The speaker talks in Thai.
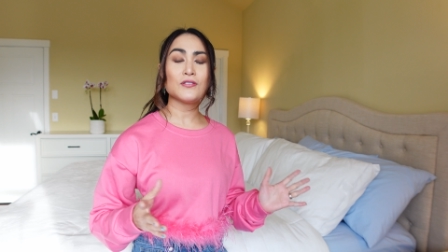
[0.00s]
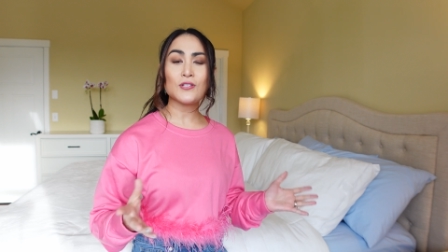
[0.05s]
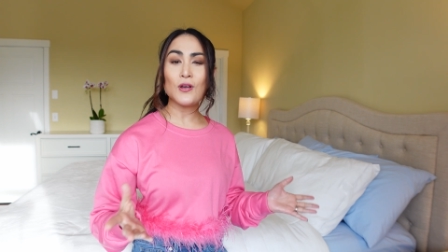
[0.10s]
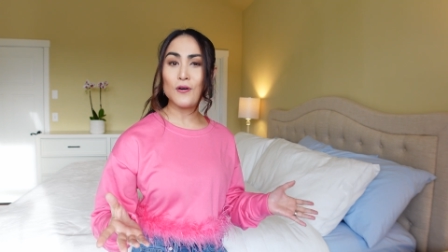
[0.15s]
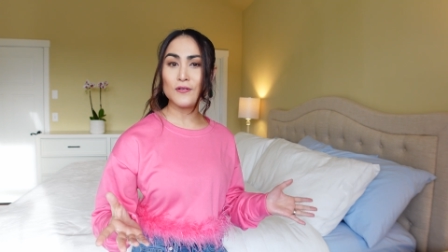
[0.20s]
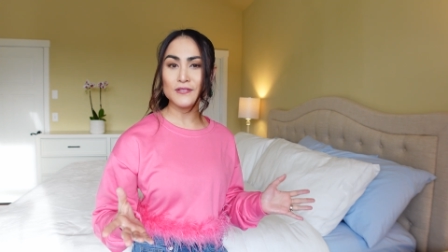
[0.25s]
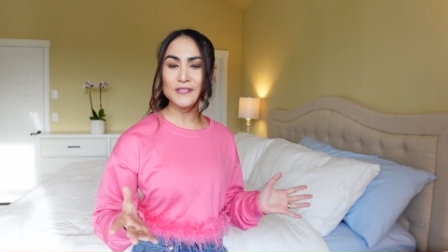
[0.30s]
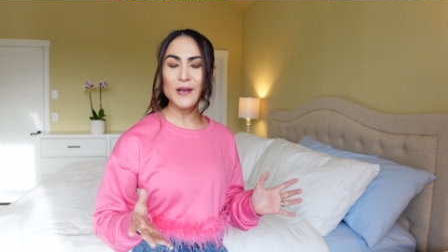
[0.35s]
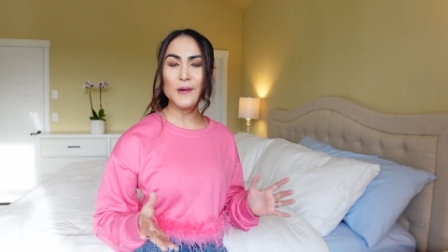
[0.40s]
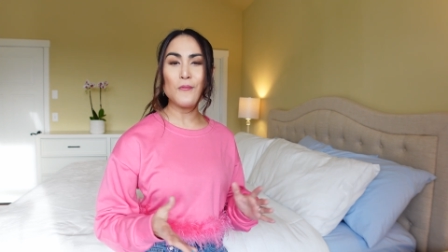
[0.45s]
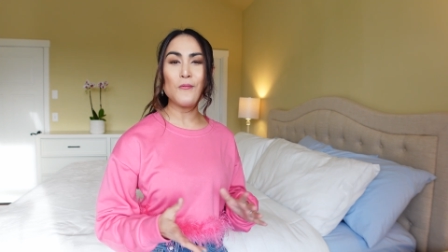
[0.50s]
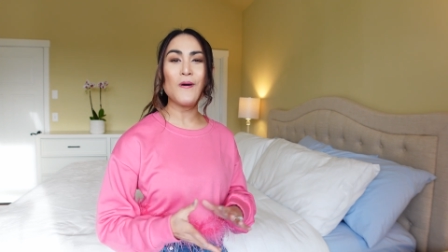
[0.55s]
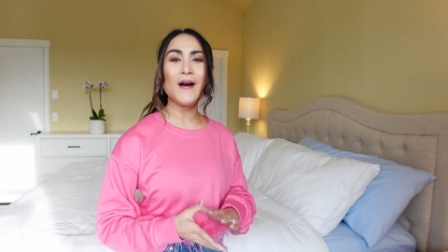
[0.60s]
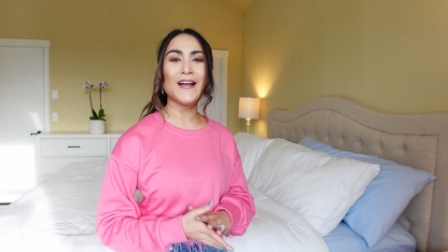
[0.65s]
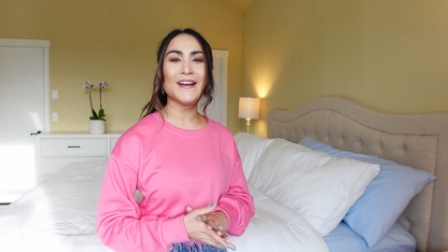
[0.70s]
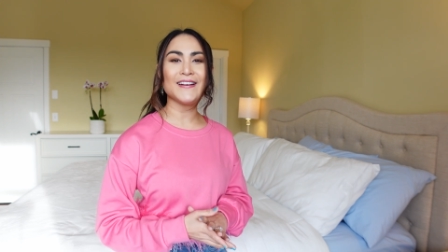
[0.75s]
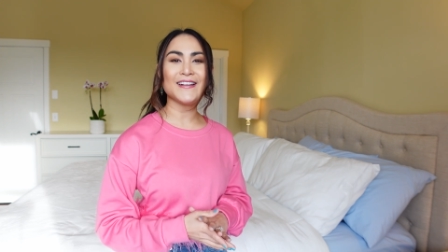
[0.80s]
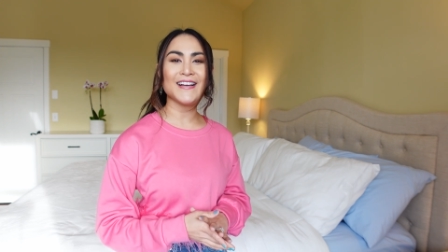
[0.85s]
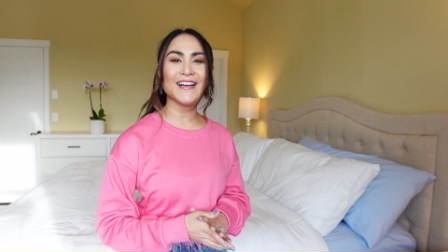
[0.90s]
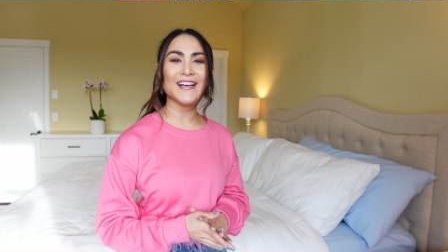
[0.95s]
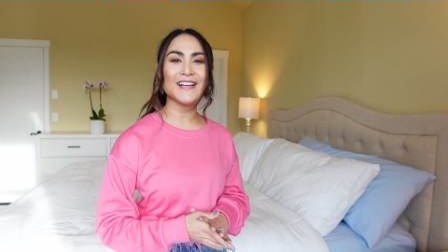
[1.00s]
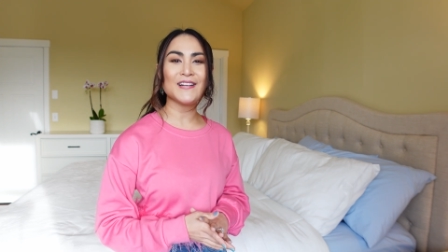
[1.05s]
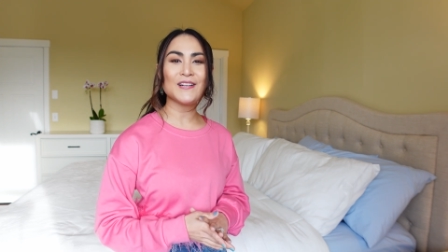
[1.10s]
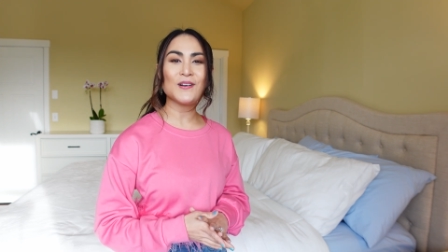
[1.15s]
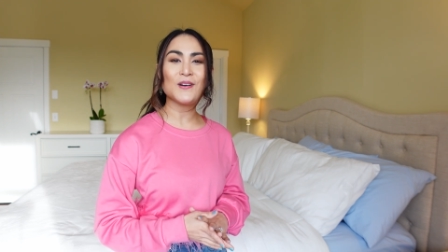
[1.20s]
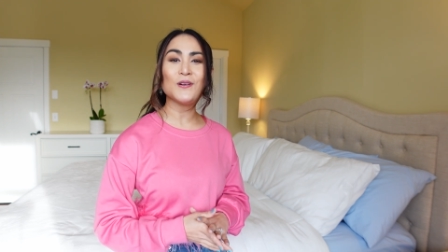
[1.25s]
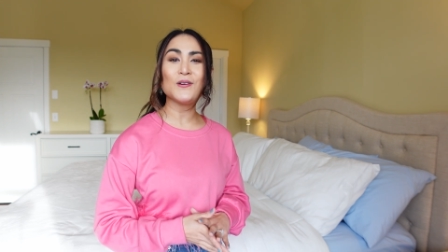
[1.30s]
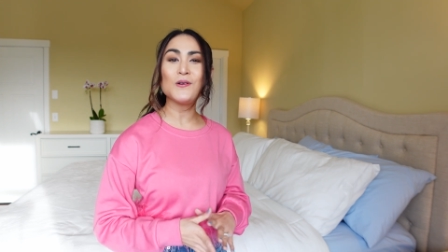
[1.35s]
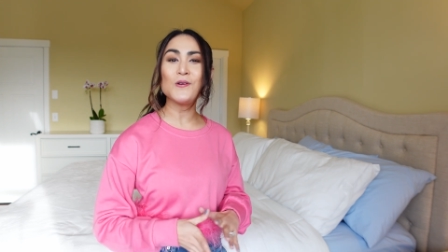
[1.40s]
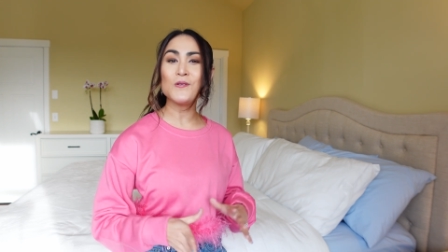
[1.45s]
สองสาวันนะคะ
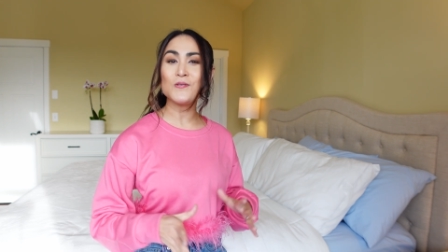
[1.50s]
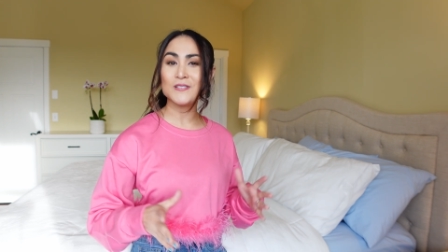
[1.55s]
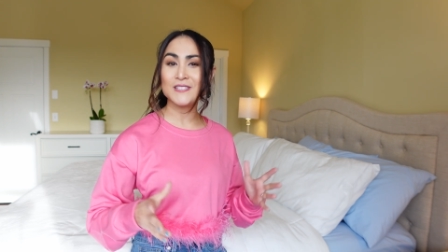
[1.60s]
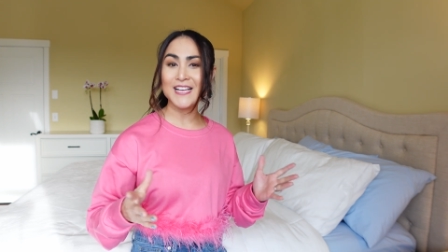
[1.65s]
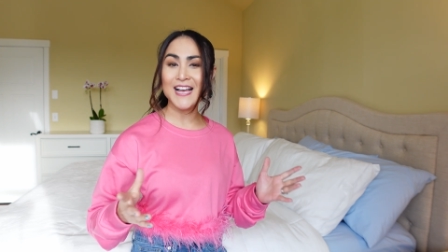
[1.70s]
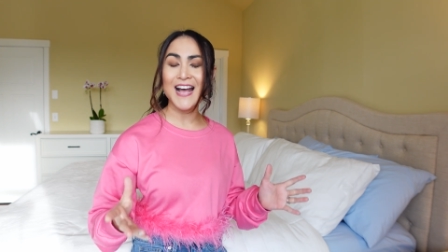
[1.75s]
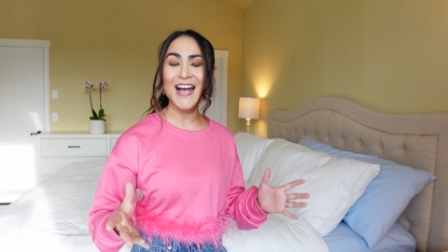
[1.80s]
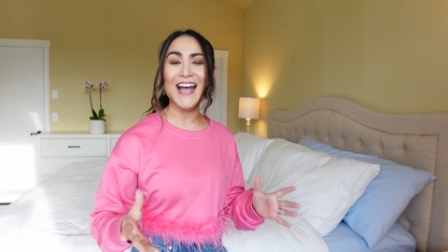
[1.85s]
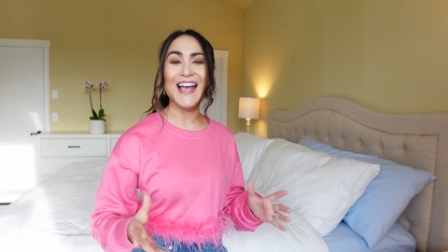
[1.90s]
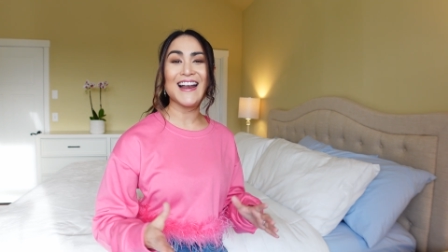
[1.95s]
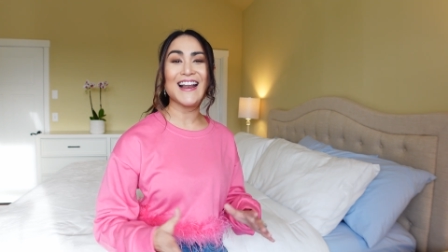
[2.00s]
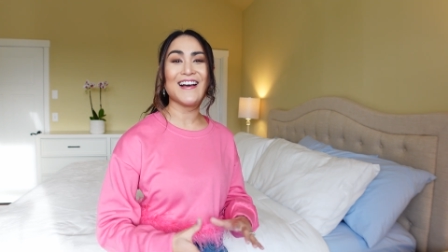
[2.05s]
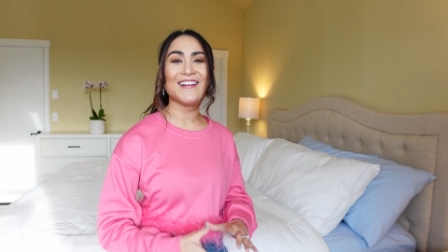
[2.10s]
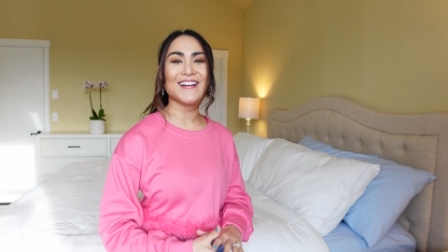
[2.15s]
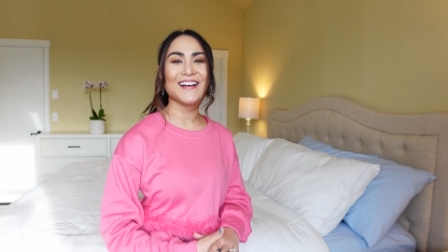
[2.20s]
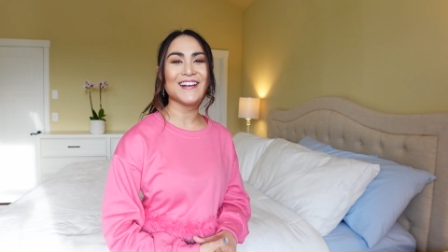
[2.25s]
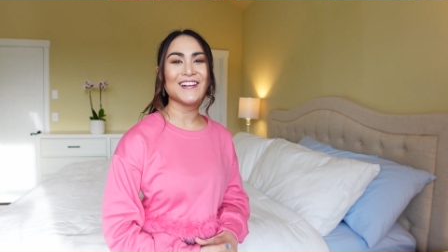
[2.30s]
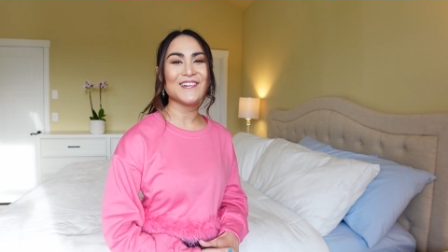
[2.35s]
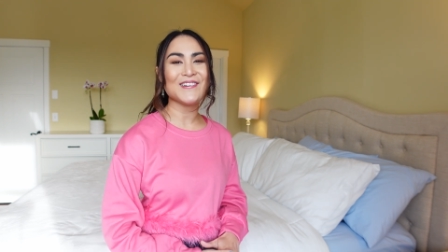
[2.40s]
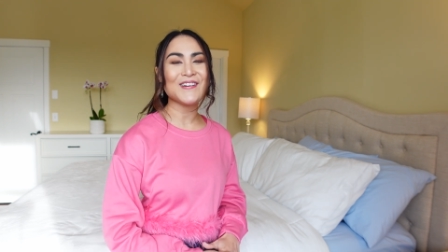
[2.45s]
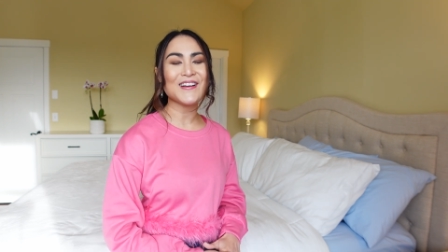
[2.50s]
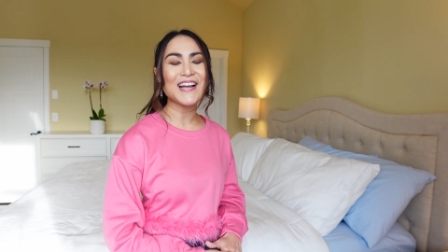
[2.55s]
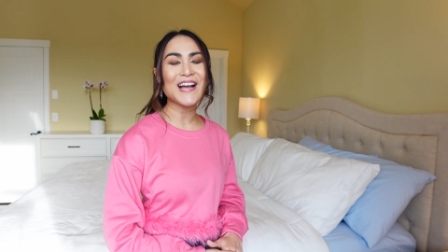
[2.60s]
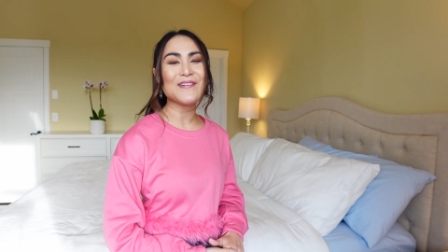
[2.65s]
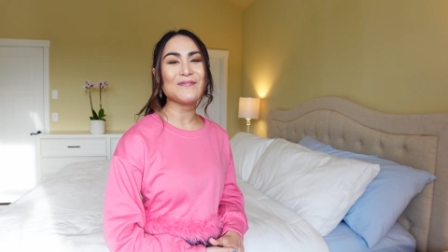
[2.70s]
ก็คงจะหายแล้วนะคะพอ